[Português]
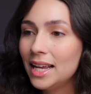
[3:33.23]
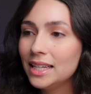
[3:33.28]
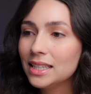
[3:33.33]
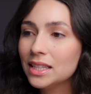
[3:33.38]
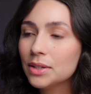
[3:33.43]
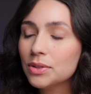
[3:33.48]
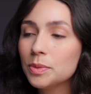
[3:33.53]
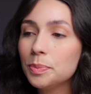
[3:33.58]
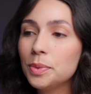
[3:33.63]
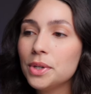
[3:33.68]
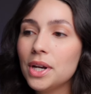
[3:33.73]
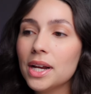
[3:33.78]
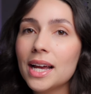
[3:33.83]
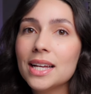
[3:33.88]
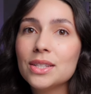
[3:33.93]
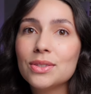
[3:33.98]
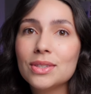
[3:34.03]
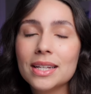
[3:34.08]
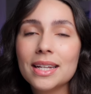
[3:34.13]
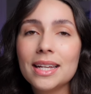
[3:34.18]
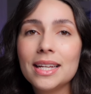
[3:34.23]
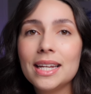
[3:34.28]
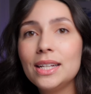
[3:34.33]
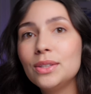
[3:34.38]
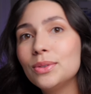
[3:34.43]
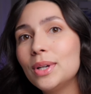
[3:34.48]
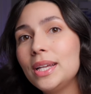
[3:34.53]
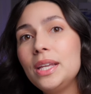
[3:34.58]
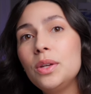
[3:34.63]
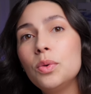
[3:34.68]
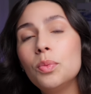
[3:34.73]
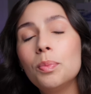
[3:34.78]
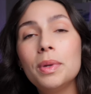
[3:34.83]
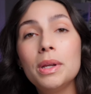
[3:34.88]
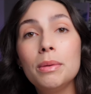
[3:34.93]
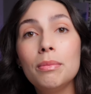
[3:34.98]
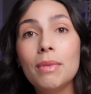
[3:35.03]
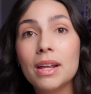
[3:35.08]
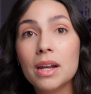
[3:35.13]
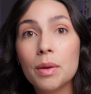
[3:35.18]
Então, se por acaso está querendo aí um
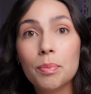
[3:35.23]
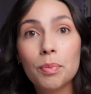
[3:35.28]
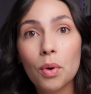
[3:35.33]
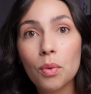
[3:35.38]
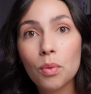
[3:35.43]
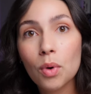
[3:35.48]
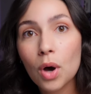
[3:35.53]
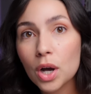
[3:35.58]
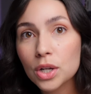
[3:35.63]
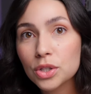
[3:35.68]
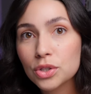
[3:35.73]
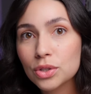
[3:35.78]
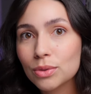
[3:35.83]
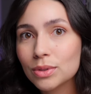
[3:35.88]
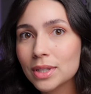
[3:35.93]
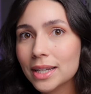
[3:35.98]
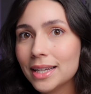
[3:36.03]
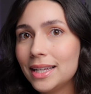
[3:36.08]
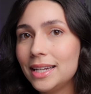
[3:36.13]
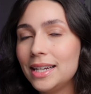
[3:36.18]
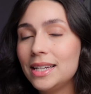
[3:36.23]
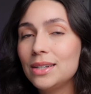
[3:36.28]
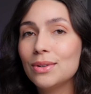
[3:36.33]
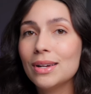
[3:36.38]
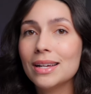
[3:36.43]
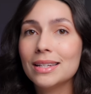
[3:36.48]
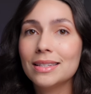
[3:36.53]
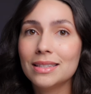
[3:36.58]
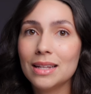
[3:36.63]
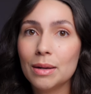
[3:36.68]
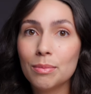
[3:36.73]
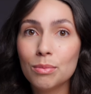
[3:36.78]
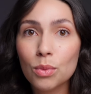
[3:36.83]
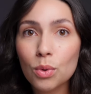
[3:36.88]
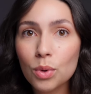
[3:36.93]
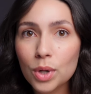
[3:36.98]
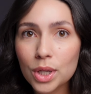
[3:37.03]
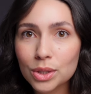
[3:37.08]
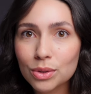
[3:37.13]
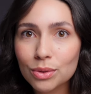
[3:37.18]
primeiro Apple Watch, não está querendo gastar
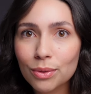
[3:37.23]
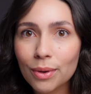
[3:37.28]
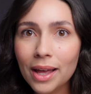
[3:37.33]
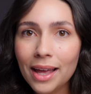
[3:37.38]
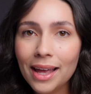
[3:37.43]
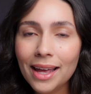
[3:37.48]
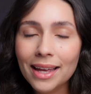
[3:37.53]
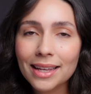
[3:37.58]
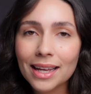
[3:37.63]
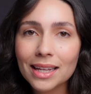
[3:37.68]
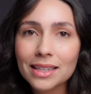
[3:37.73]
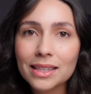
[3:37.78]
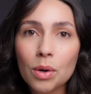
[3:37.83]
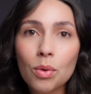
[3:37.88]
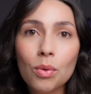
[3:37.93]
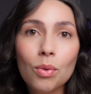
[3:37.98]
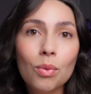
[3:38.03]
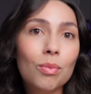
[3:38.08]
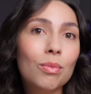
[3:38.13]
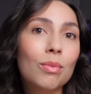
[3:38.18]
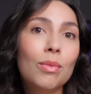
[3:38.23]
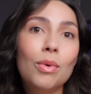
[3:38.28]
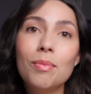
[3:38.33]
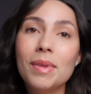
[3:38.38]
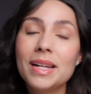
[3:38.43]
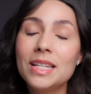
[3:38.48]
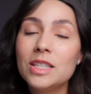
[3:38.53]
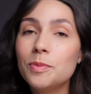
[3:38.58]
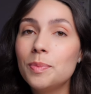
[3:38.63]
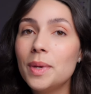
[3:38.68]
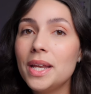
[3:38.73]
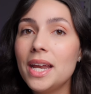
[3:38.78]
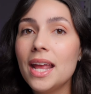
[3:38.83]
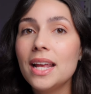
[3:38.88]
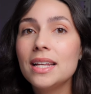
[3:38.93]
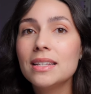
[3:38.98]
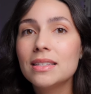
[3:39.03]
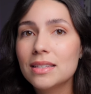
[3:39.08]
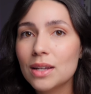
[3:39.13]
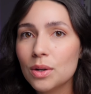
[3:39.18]
muito, quer ter um, uma
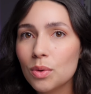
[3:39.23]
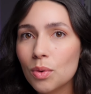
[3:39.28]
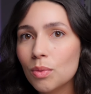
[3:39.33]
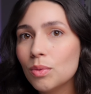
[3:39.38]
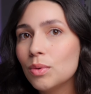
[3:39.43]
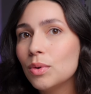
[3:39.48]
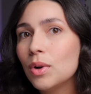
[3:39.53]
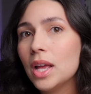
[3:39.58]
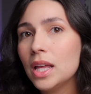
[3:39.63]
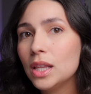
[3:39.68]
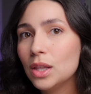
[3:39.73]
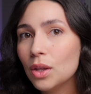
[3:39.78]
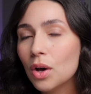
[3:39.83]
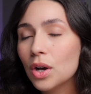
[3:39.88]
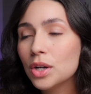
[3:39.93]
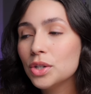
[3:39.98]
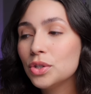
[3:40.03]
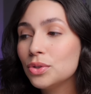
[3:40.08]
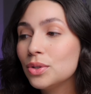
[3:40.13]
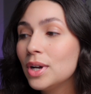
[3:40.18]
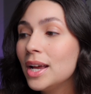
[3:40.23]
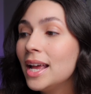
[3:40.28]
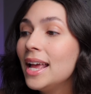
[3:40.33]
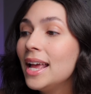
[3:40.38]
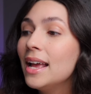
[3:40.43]
experiência com o relógio,